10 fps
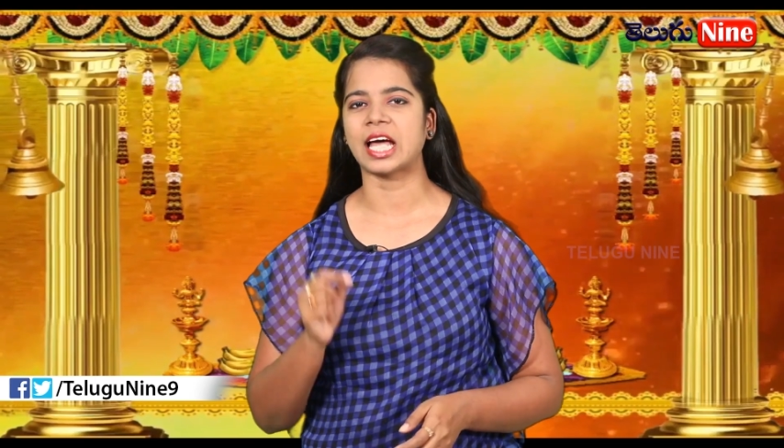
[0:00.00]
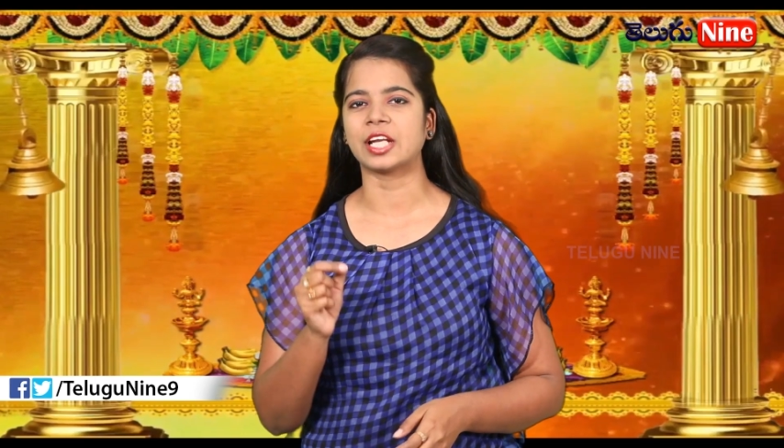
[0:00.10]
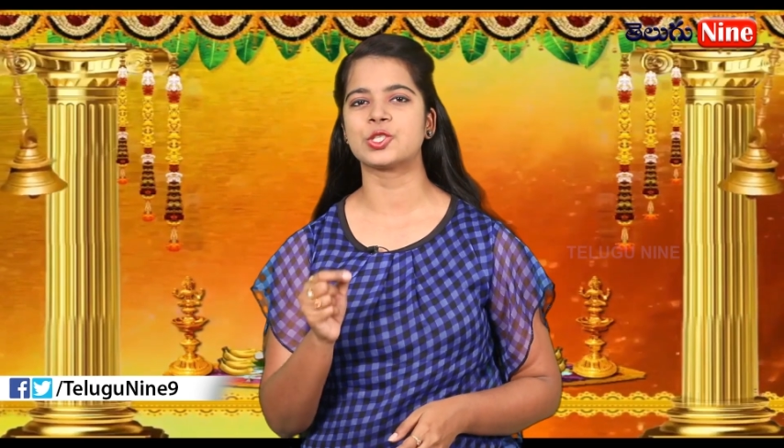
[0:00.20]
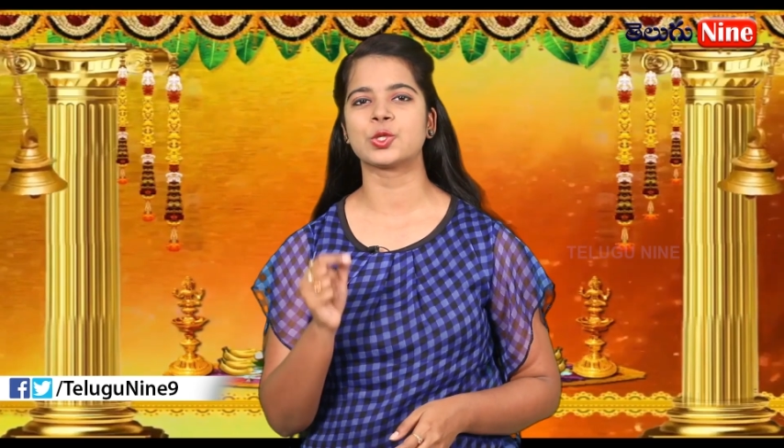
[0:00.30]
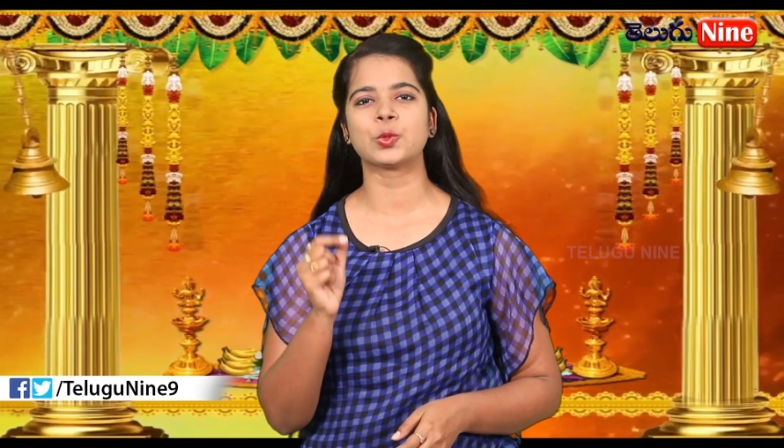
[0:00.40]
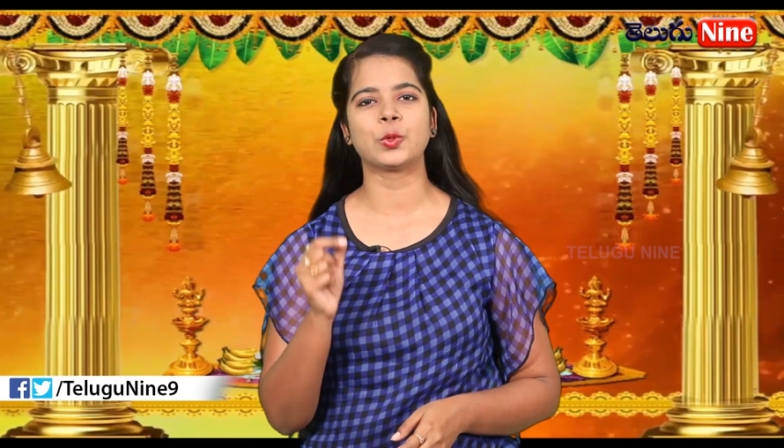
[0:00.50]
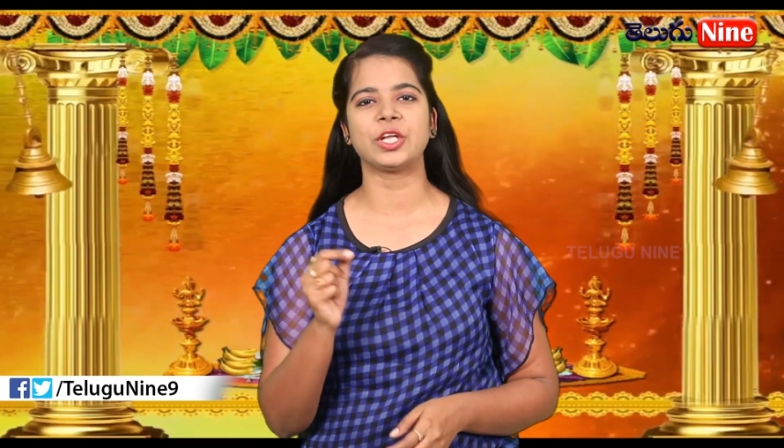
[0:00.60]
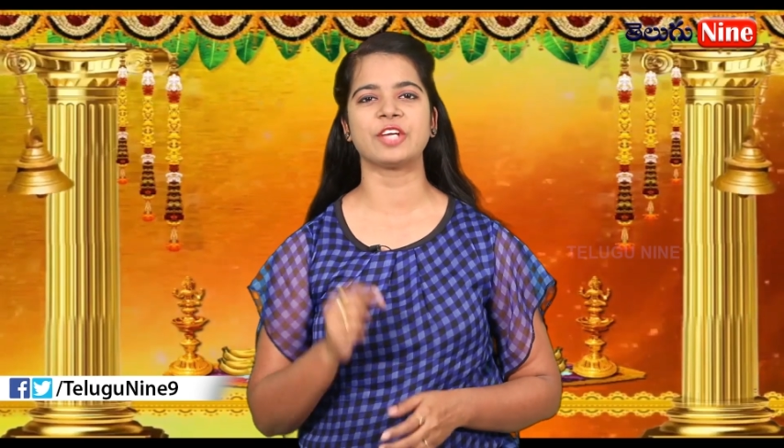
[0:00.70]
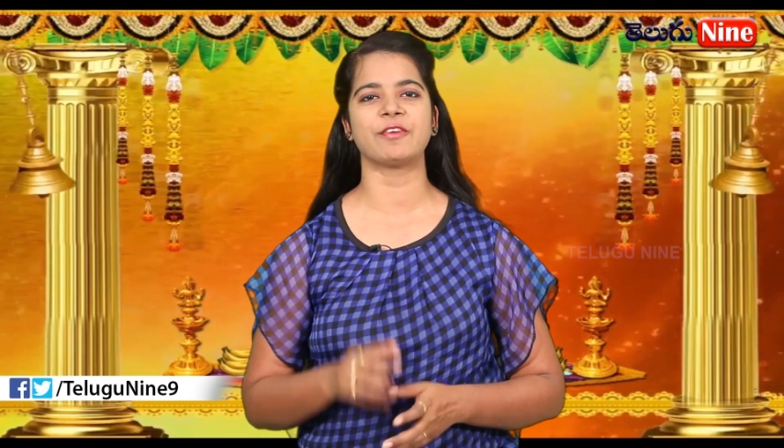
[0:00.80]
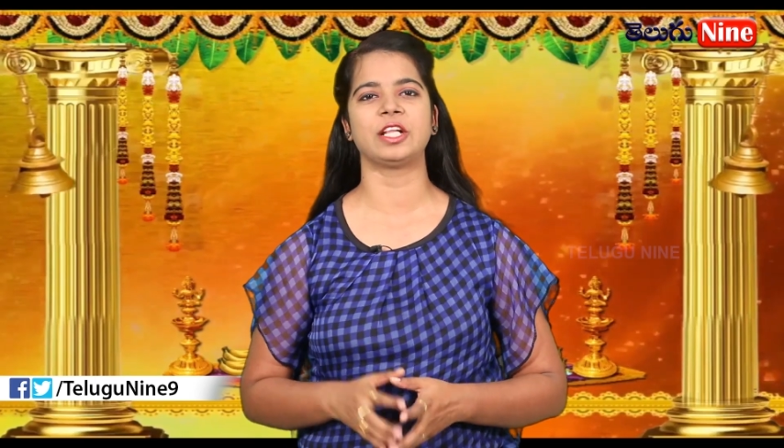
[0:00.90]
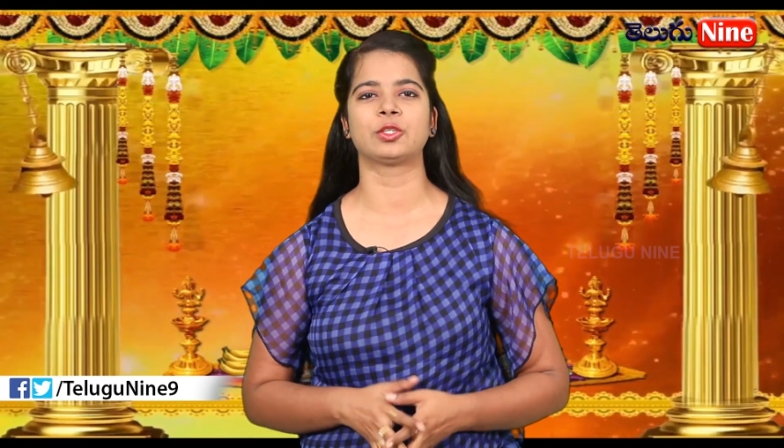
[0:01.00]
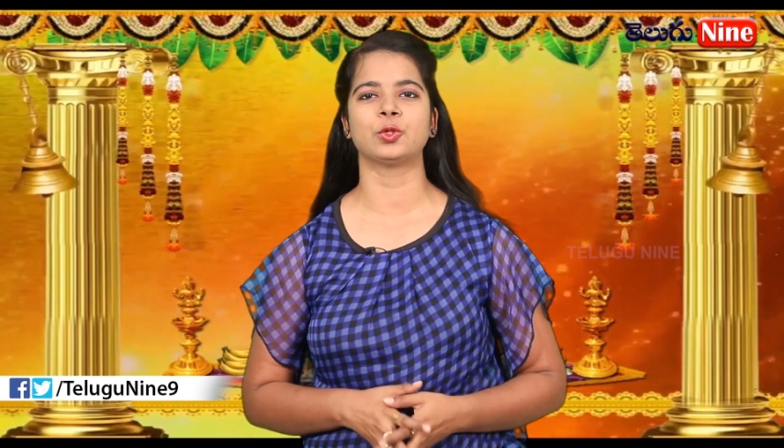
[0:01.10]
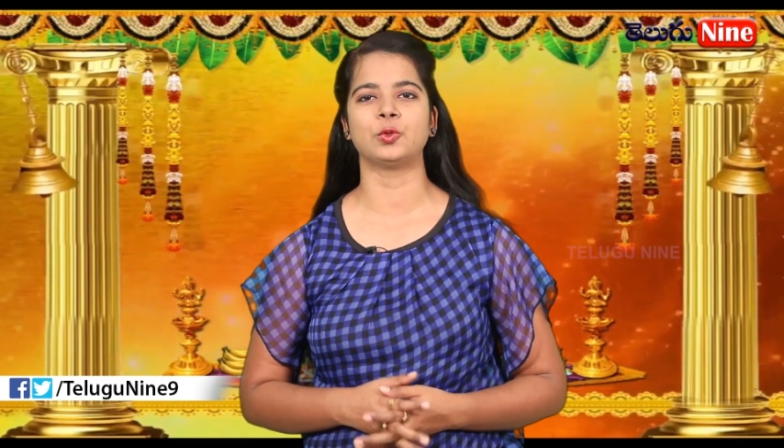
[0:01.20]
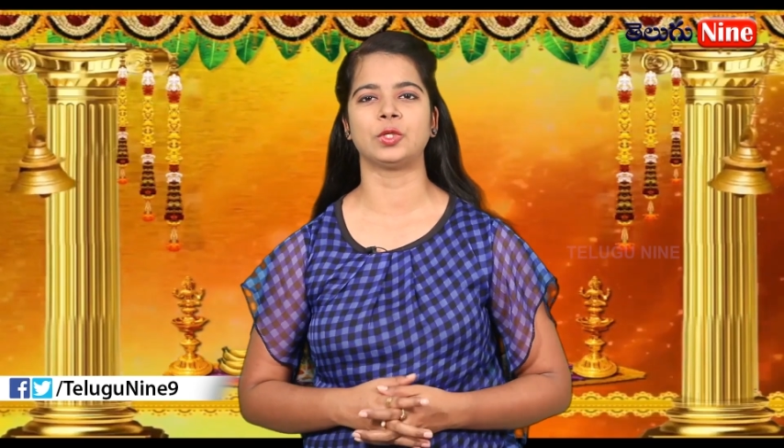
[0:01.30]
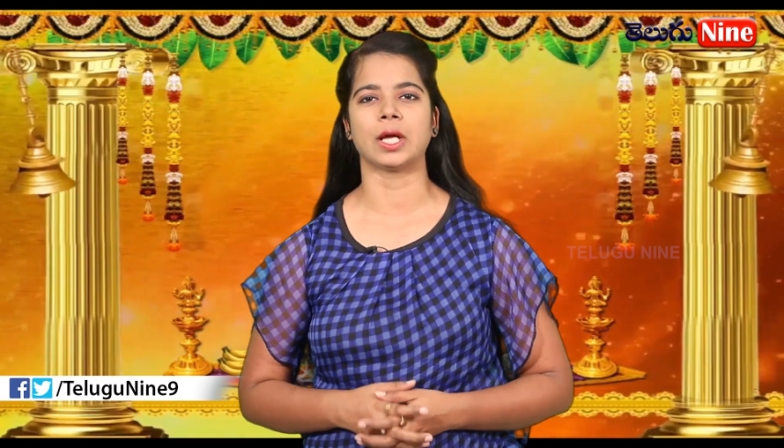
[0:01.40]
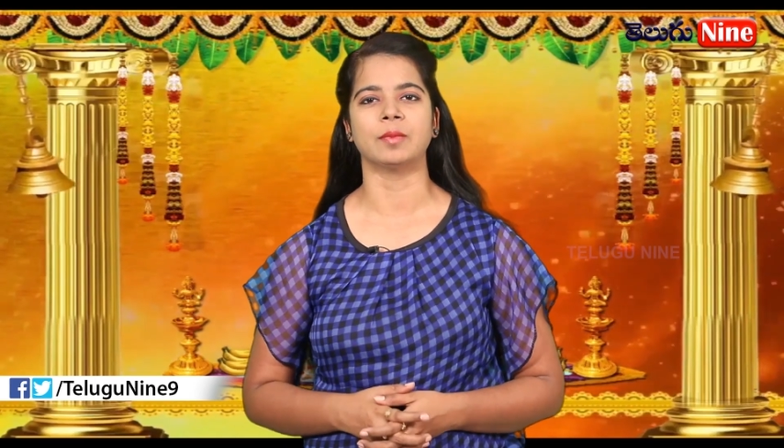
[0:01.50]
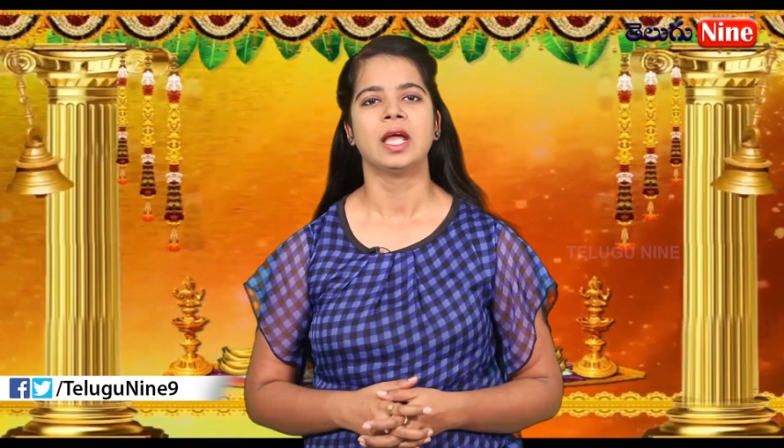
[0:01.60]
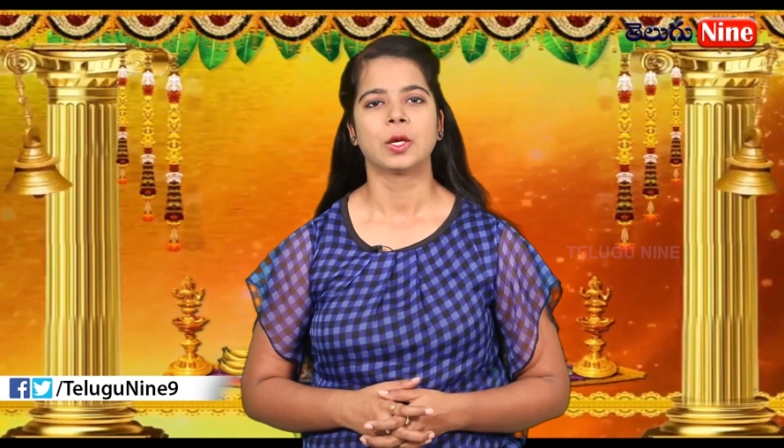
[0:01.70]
తరచూ గుడికి వెళ్తూ ఉంటాం